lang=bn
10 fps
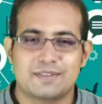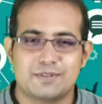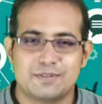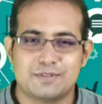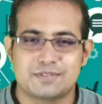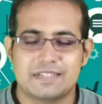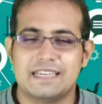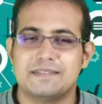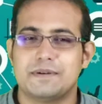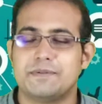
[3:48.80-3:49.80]
তো সেই
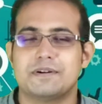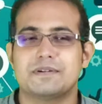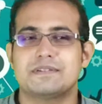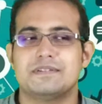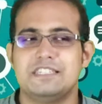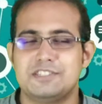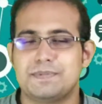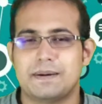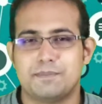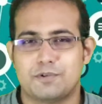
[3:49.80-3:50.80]
এবং
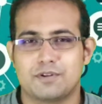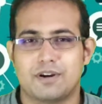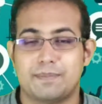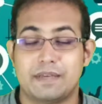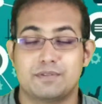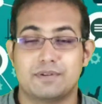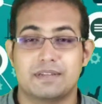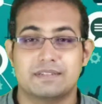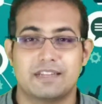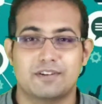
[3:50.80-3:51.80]
নিষ্পাপ মন হয় ভেতরে
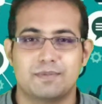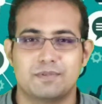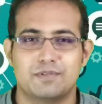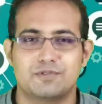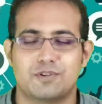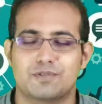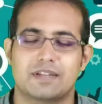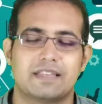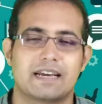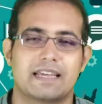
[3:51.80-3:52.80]
সেরকম কোনো
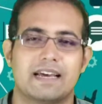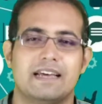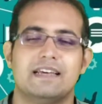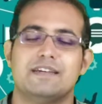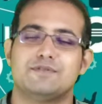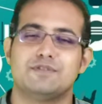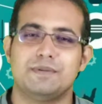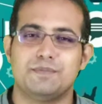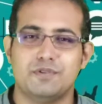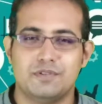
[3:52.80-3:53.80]
জড়তা থাকে না যদি
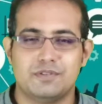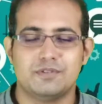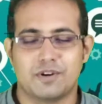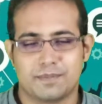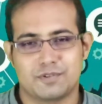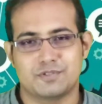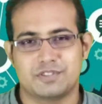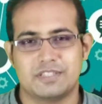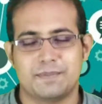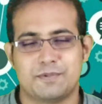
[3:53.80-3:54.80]
বুধ
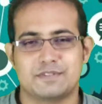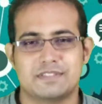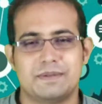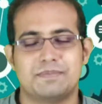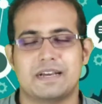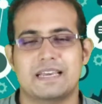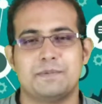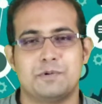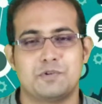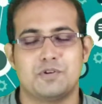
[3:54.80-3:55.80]
জন্মগোষ্ঠীতে পজিটিভ থাকে
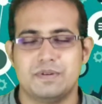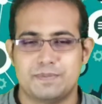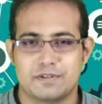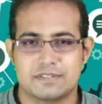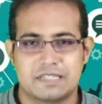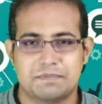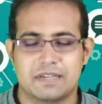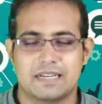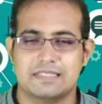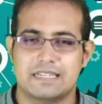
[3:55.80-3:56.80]
এবং রবি পজিটিভ
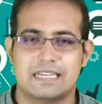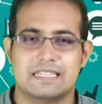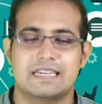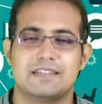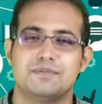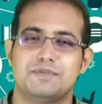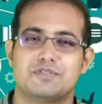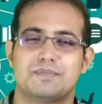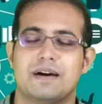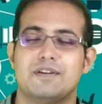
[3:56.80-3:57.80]
থাকে সেক্ষেত্রে কিন্তু
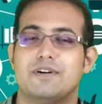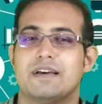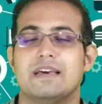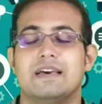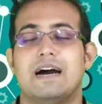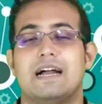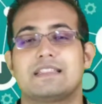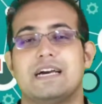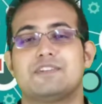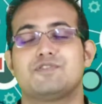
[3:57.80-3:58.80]
ভীষণ ভালো হয় আর
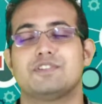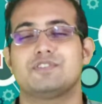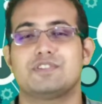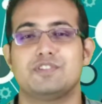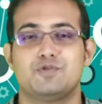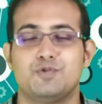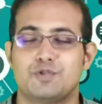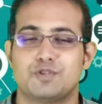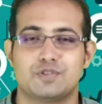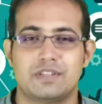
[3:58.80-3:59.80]
তার সাথে সাথে
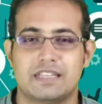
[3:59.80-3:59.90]
শুক্র যদি